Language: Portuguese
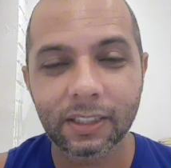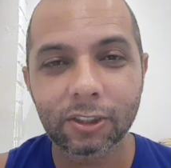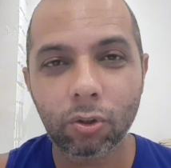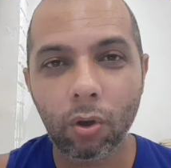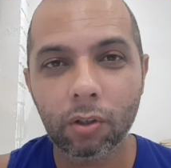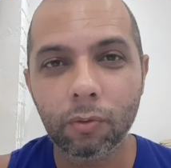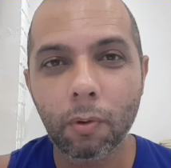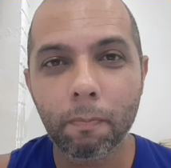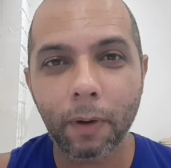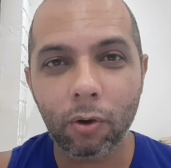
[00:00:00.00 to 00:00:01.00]
eles colocam
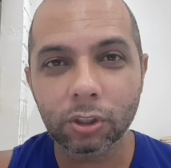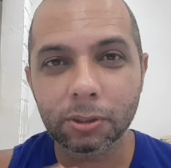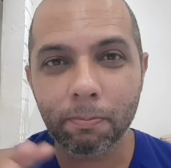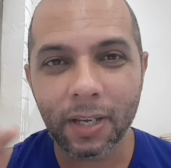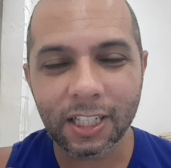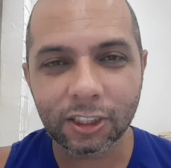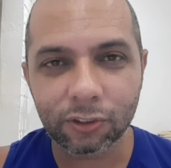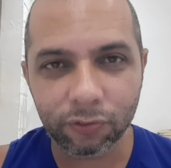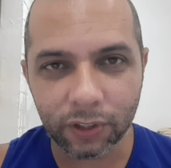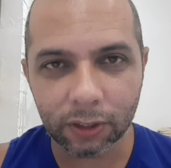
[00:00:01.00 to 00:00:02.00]
como pacote mês
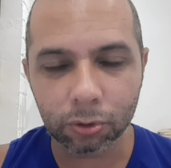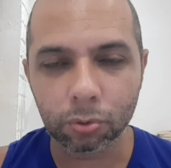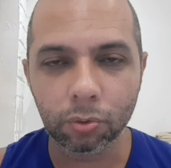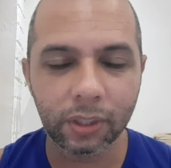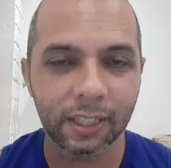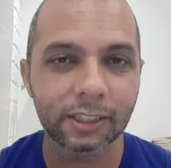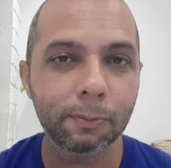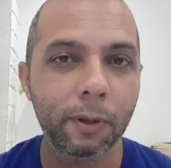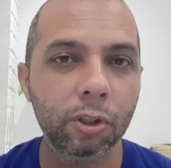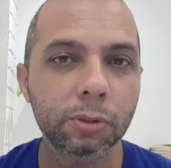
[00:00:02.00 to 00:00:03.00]
fixo. O que, que é esse
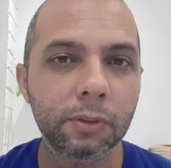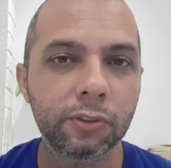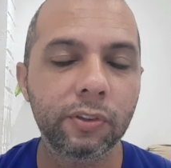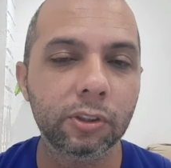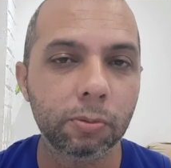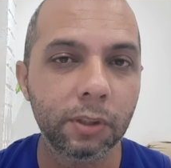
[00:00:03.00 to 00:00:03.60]
pacote mês fixo?